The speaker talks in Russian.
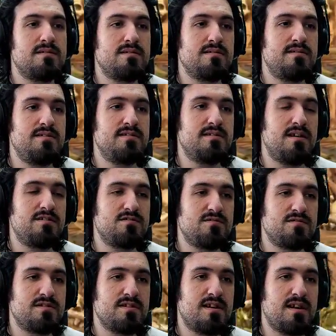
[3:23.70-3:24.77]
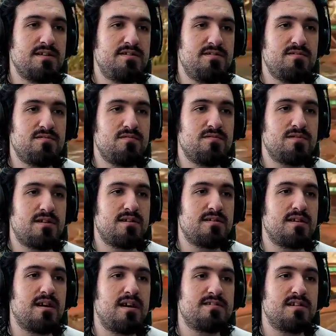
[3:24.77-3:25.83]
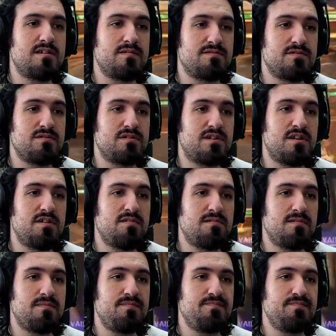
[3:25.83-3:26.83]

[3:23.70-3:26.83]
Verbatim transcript: дистанцию сократил, но вот она наказала все-таки его.